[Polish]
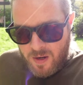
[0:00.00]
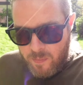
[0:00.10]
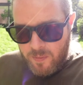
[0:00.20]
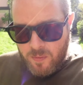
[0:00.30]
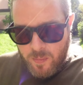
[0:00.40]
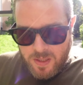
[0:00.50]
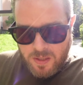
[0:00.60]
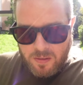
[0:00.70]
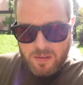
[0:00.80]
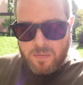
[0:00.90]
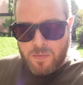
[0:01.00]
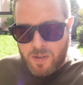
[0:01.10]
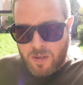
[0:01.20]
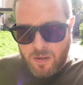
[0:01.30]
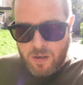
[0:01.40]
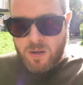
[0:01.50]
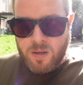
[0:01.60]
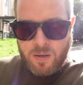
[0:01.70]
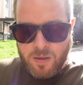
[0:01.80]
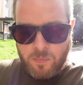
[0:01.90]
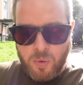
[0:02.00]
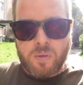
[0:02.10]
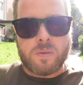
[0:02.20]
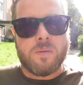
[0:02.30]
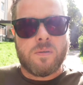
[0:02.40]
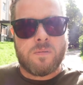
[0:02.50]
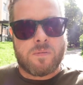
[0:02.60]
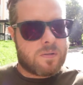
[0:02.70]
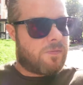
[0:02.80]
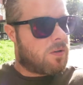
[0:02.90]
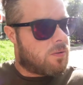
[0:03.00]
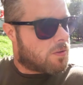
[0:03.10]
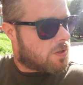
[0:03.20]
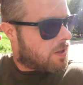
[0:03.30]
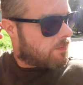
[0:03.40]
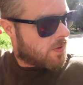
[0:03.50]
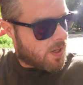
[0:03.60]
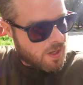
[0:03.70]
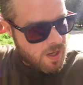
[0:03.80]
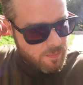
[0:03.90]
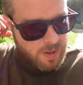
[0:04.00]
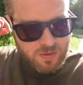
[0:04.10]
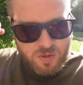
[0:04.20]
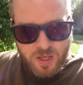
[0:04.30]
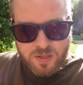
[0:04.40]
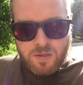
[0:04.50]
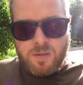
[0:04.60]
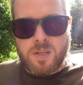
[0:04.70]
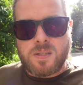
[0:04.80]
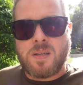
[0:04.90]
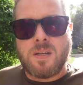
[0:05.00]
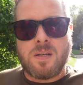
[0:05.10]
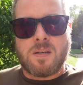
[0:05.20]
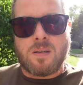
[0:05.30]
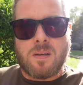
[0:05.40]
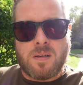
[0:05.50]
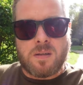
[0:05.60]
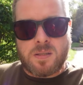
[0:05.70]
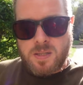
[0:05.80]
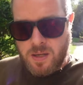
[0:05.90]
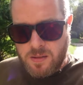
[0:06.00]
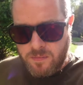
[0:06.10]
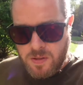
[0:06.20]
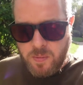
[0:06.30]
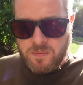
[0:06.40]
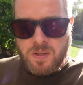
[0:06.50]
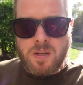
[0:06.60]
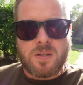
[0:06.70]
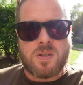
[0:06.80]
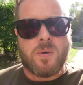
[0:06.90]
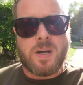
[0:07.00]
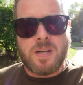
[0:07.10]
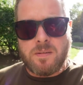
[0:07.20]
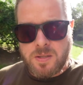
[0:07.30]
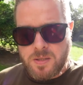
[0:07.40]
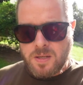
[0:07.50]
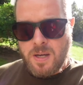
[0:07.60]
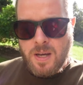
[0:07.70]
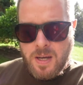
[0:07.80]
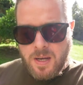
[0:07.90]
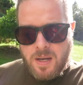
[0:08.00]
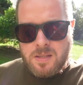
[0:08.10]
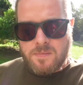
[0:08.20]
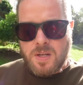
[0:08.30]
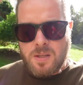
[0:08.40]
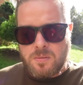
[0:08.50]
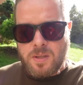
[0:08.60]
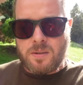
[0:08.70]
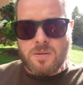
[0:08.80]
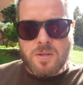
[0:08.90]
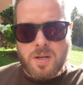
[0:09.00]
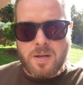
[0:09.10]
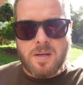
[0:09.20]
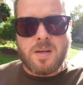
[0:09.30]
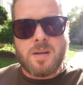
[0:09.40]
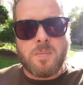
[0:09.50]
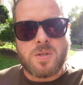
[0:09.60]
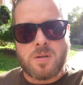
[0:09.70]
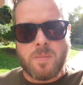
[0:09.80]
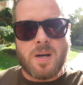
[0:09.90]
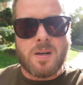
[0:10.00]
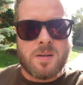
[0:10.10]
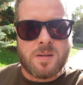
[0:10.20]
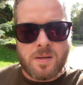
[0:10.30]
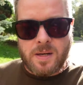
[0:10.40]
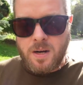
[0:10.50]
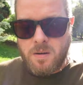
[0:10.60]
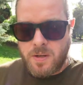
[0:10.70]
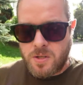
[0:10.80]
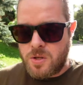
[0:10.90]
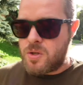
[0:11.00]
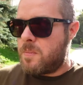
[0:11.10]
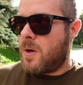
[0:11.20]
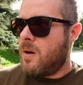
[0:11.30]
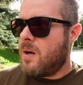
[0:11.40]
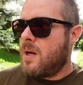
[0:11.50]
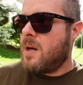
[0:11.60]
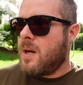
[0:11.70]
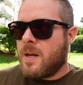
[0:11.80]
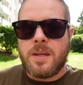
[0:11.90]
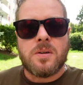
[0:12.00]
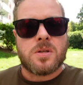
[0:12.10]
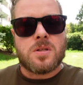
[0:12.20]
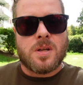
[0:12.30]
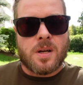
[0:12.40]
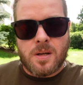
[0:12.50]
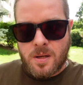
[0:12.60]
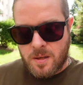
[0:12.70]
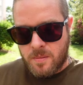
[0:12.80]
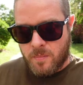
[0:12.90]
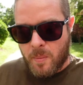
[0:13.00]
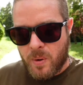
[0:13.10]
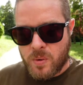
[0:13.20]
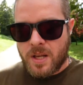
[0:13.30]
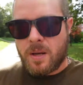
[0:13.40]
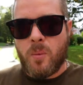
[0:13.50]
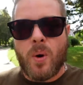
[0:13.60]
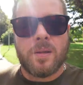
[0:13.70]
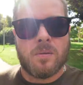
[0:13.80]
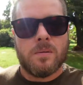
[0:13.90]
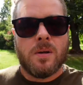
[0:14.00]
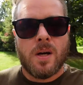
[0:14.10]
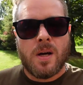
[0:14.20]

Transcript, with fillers: w pewnym momencie dochodzimy do takiego punktu w rozwoju, gdzie bardzo ciężko jest e, zrealizować pewne działania właśnie ze względu na to, że potrzeba reagować szybko. Jednocześnie popełnienie błędu